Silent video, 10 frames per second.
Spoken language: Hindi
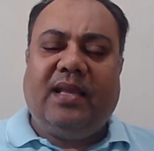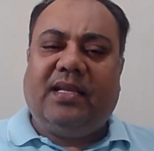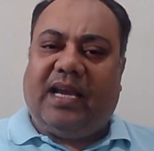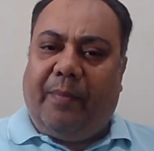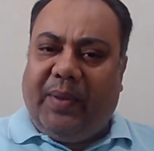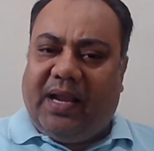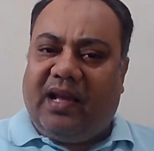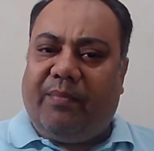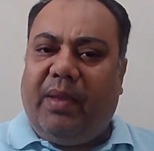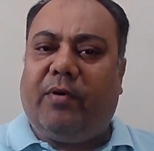जहां पे
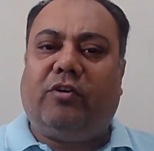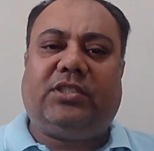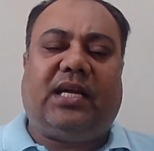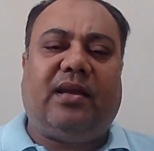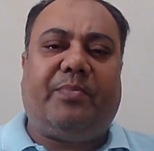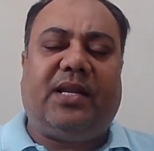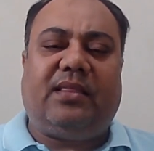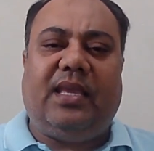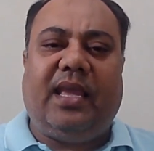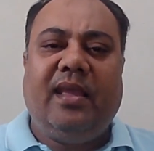गर्मी बहुत ज्यादा
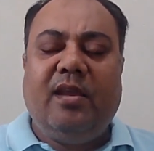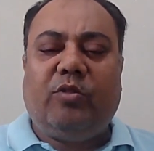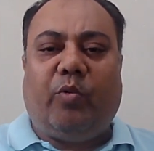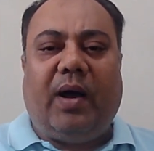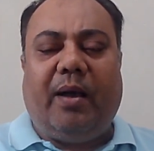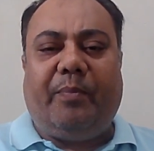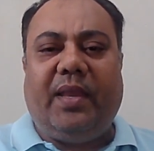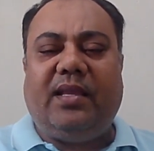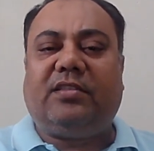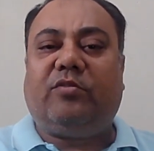पड़ती है तो वहां पे
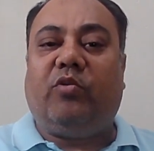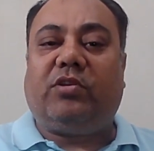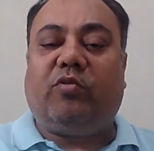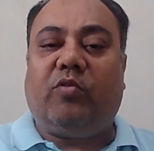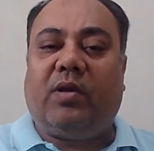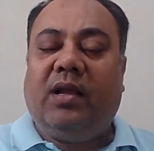इस कोर्स को